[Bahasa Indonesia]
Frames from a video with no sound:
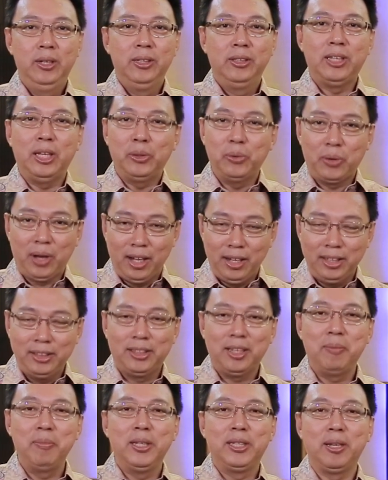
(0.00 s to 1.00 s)
Satu kali
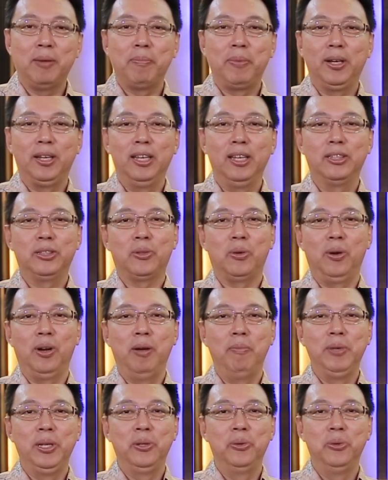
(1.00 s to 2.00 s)
saya bisa pergi sekolah
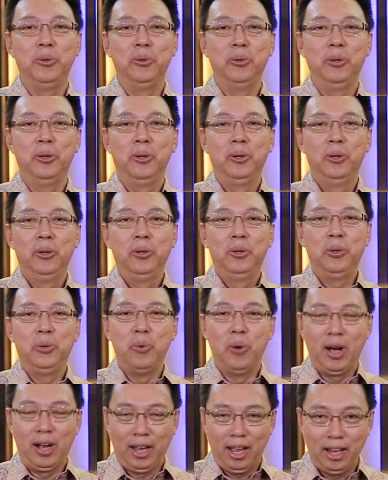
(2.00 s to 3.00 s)
minggu,
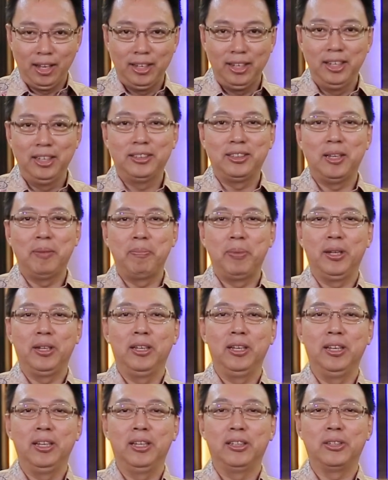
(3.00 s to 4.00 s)
dua kali saya
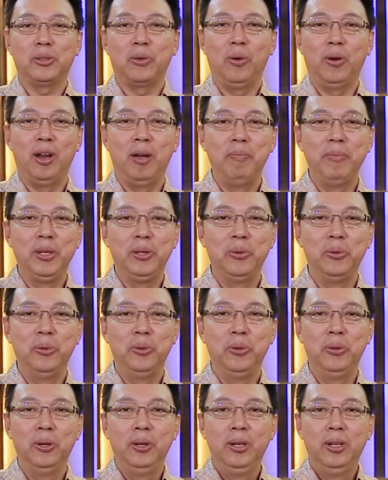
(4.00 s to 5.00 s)
pergi sekolah
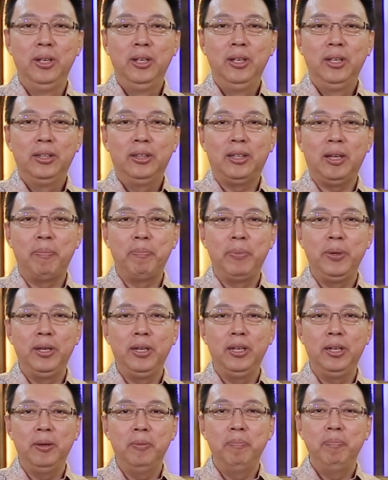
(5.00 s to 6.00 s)
minggu,
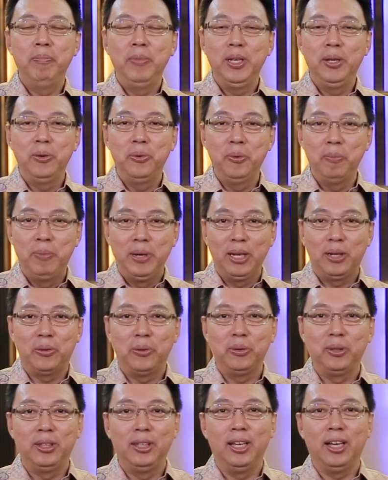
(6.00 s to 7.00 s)
tapi minggu
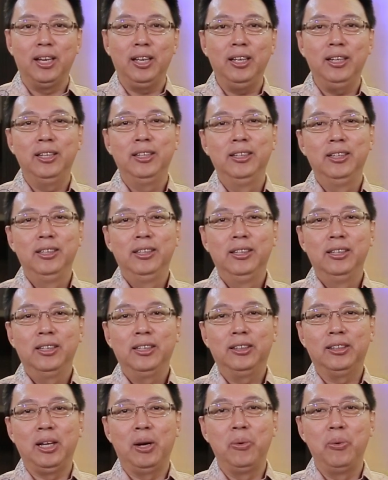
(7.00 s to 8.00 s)
berikutnya
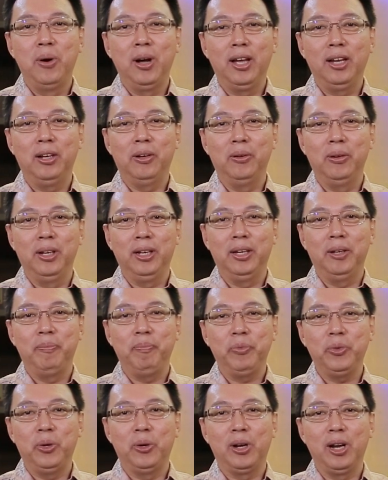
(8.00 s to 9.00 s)
ketahuan oleh
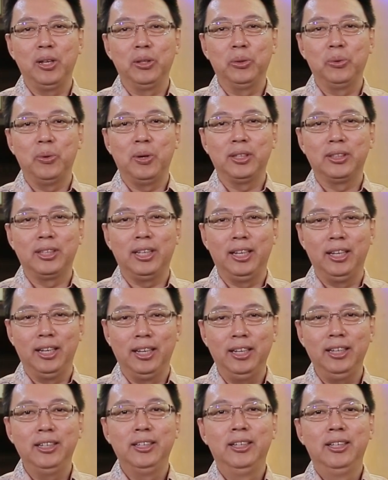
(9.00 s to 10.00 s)
orang tua
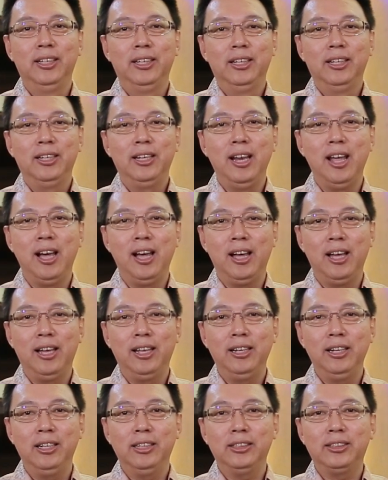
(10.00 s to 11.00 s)
saya
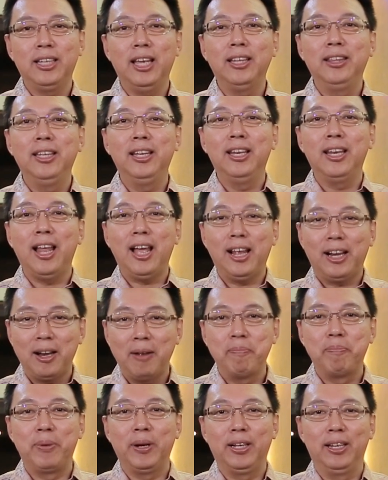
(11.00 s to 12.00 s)
dan saya
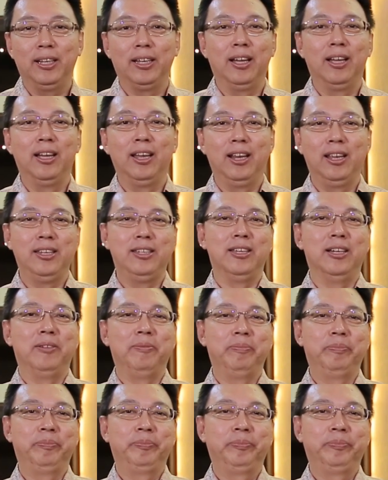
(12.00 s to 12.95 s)
dilarang pergi ke gereja.